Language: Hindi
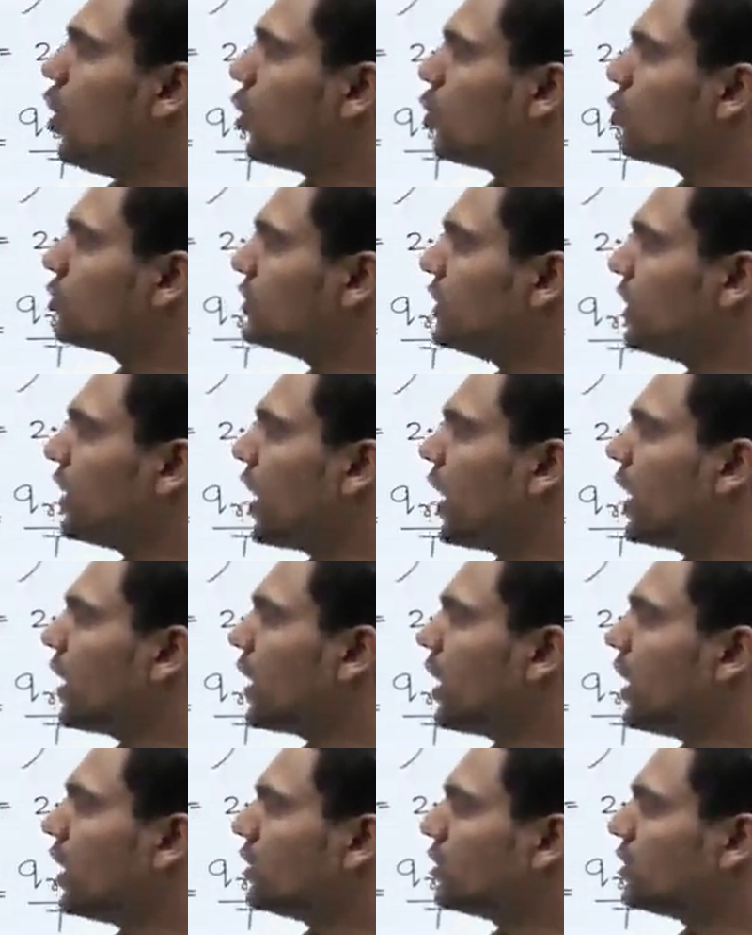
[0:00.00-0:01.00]
और उस निकाय
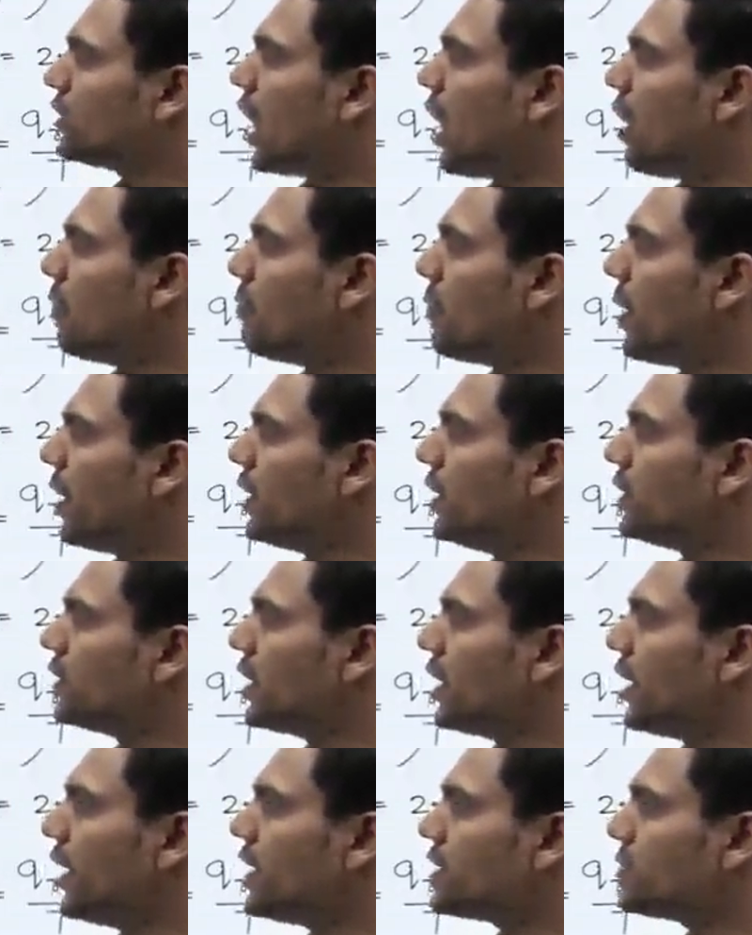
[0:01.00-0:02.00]
का ताप मान
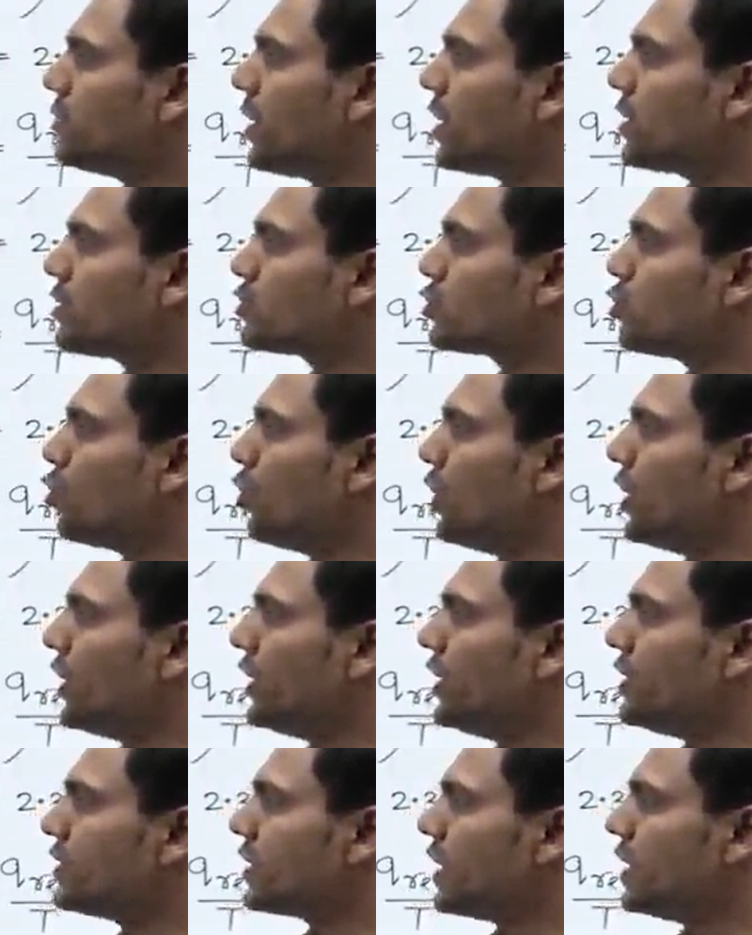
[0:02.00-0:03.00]
लेते हैं इस बार 100
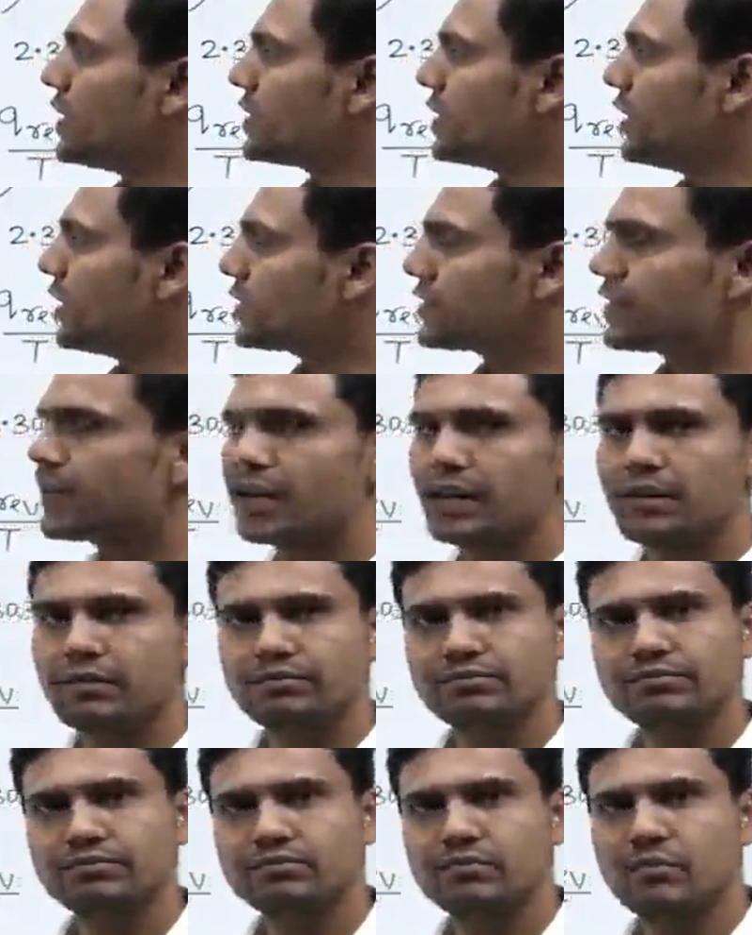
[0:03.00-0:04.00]
डिग्री सेल्सियस है
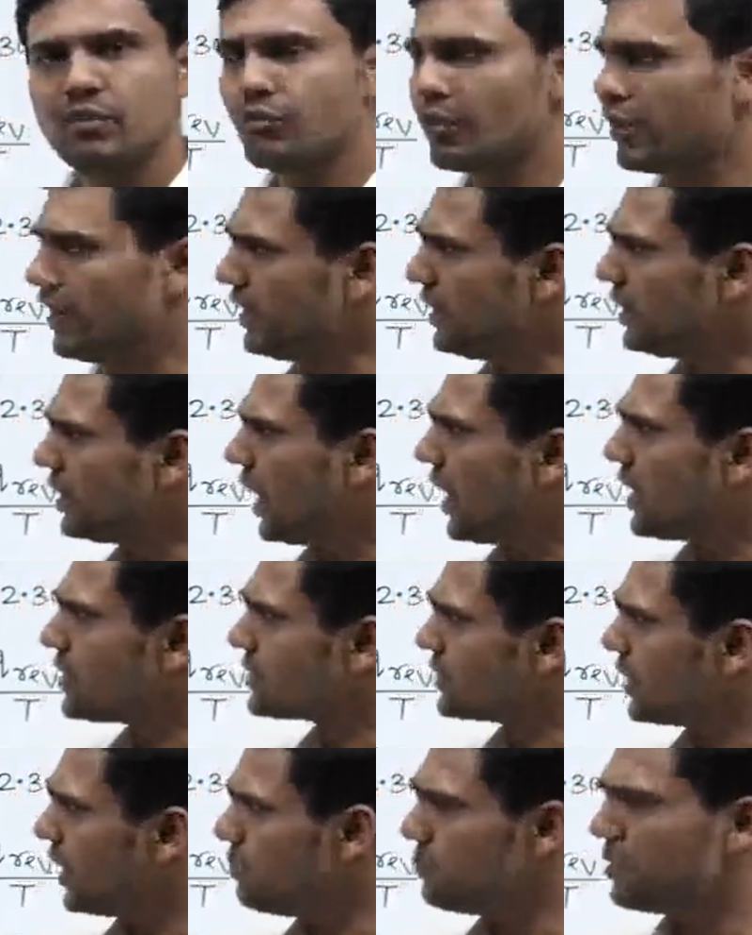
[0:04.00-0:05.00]
वही निकाय
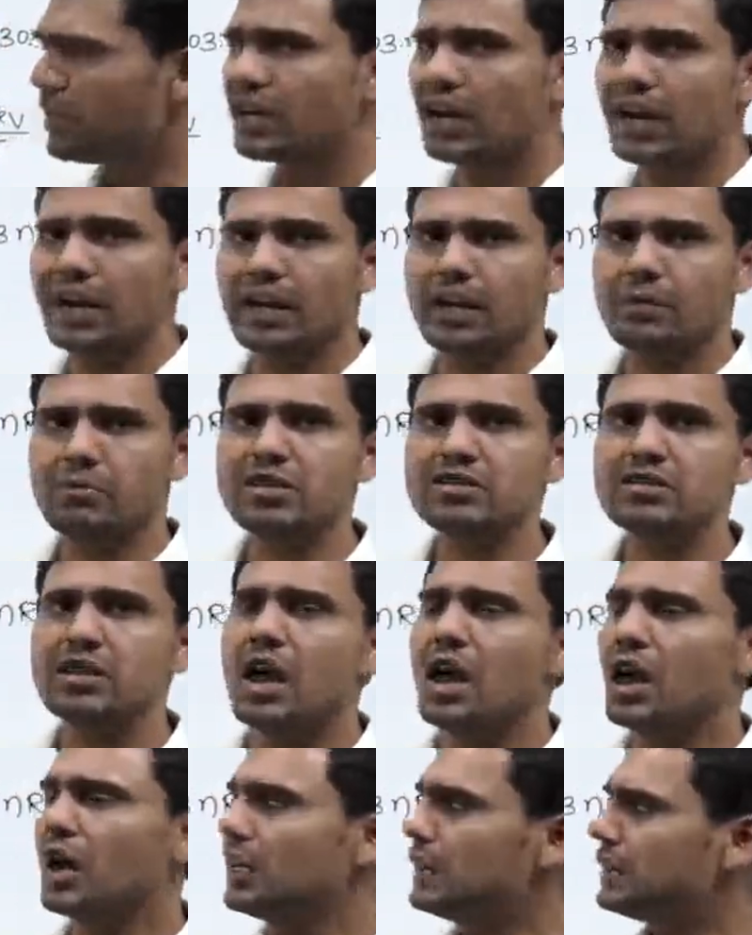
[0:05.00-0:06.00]
सेम निकाय है बस
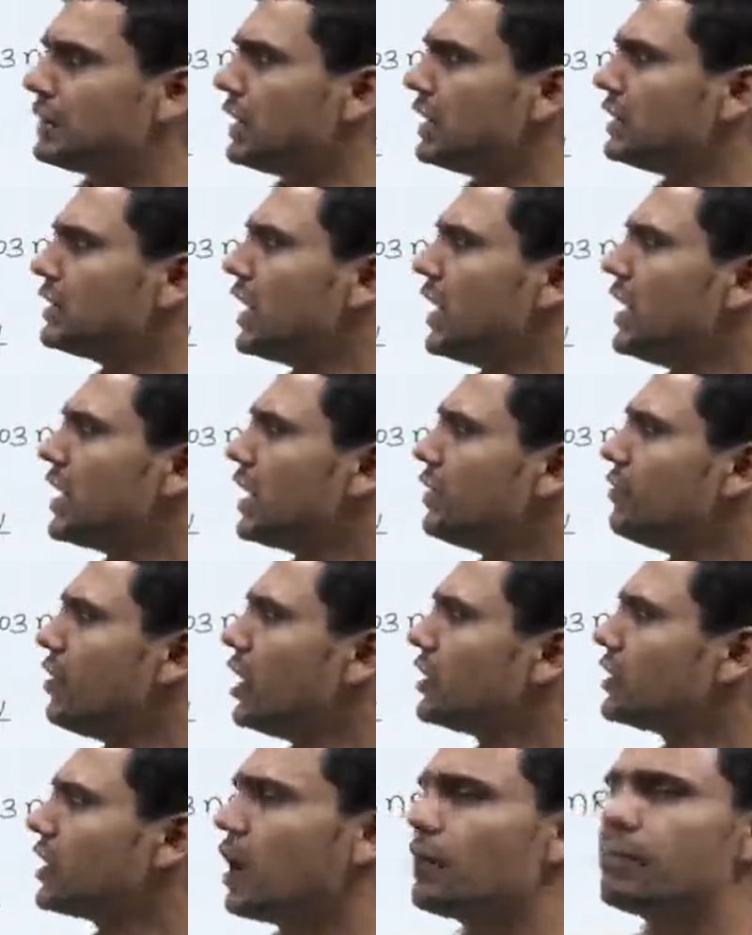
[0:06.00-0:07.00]
अंतर इतना है कि
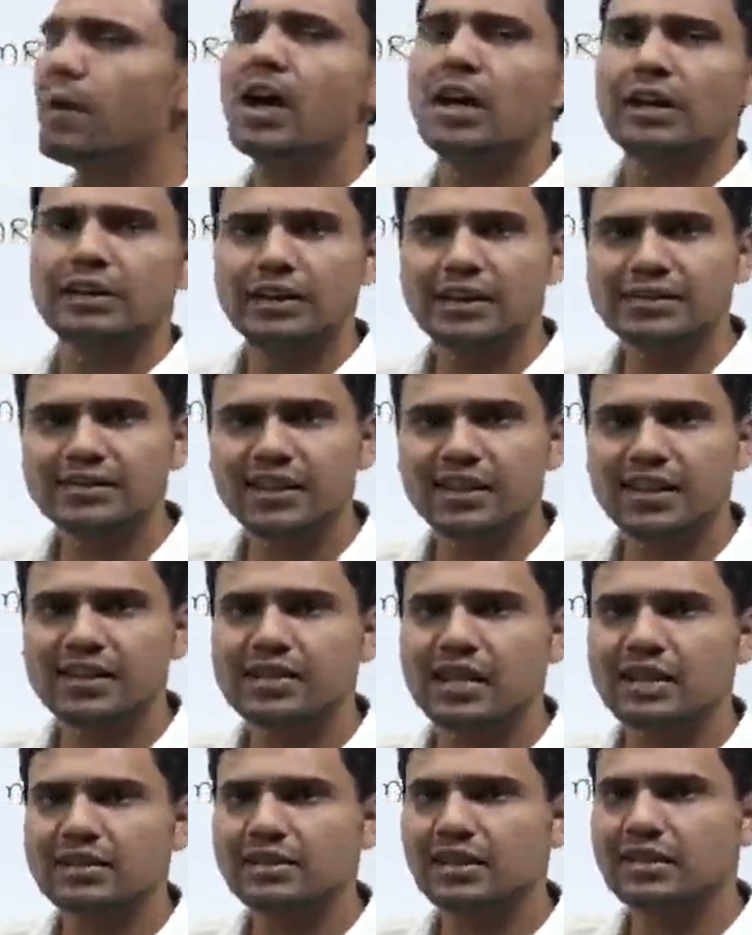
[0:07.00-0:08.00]
वहां ताप 10 डिग्री
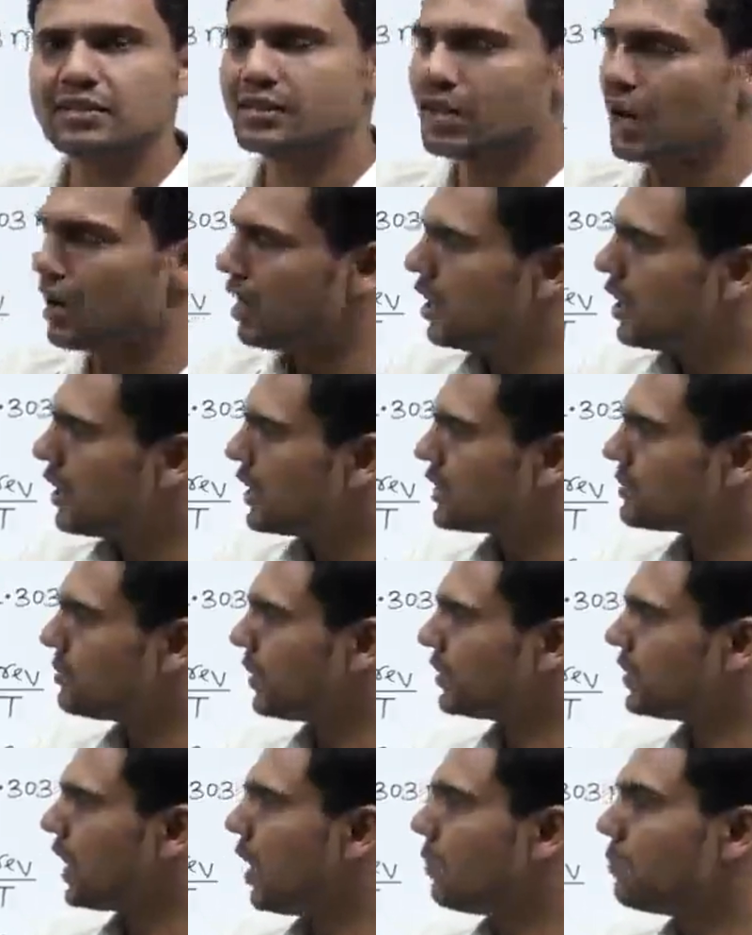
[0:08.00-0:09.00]
सेल्सियस था इस
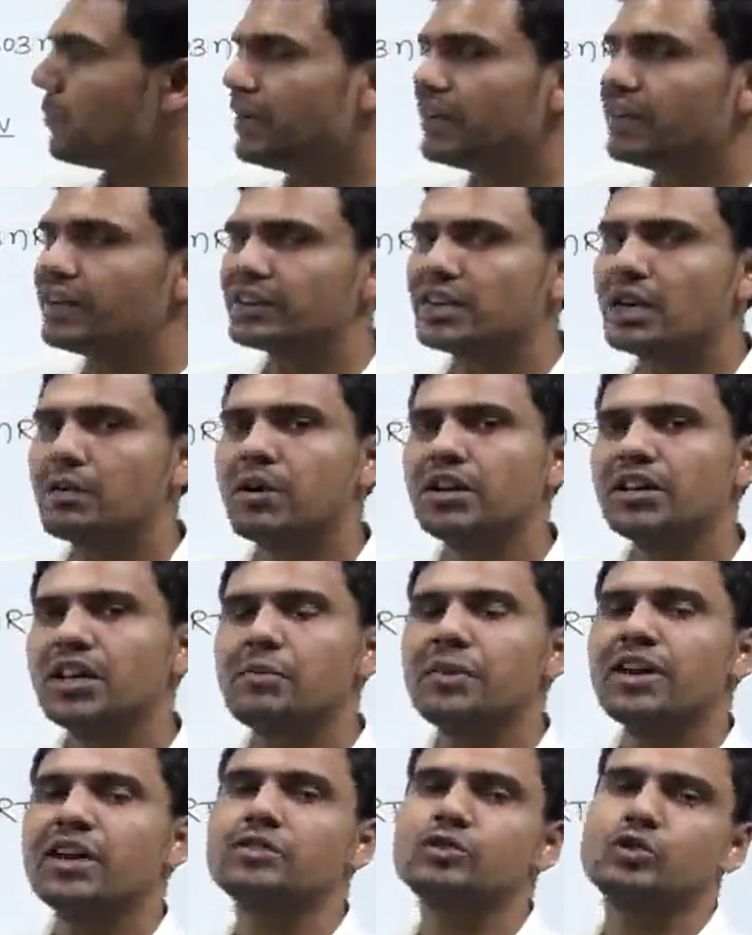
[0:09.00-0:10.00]
बार ताप मैंने कितना मान
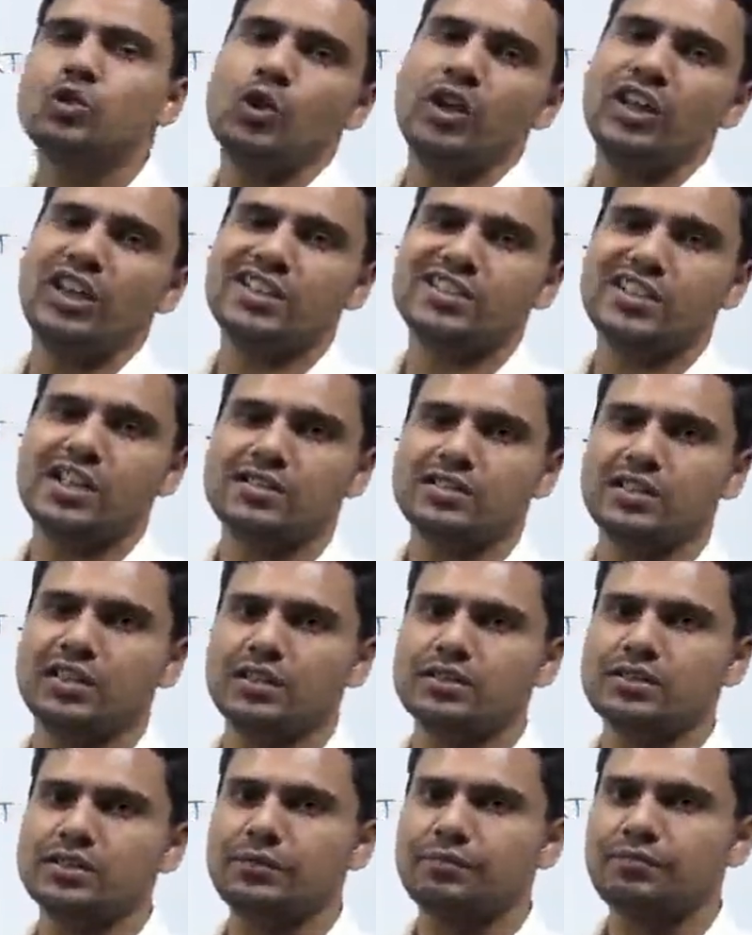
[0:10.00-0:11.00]
लिया बेटा 100 डिग्री
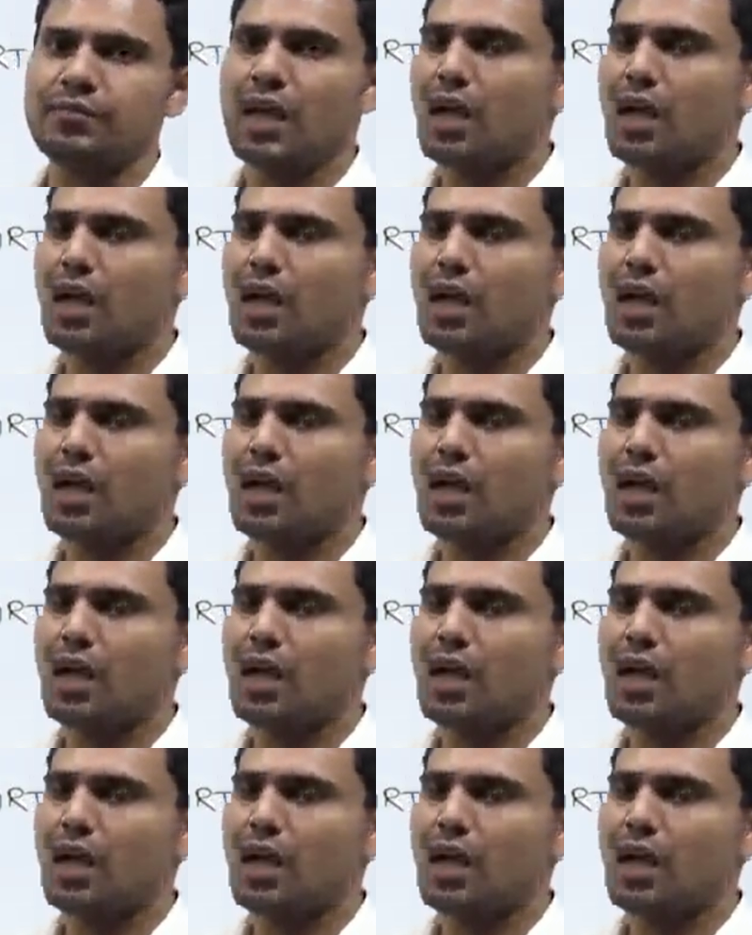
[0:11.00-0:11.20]
सेल्सियस